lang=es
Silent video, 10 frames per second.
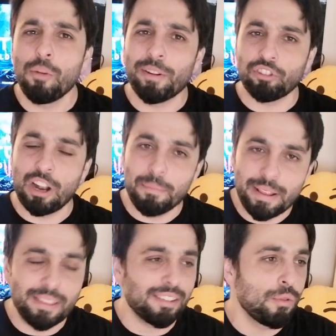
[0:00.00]
Yo
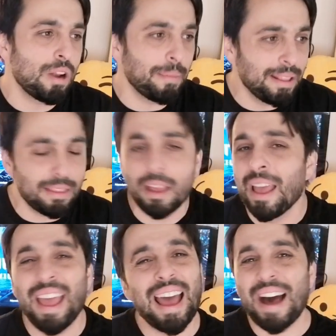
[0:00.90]
personalmente seguramente
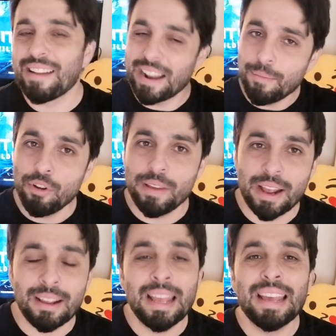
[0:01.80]
hablaré muy
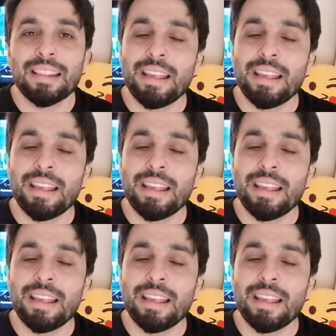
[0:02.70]
bien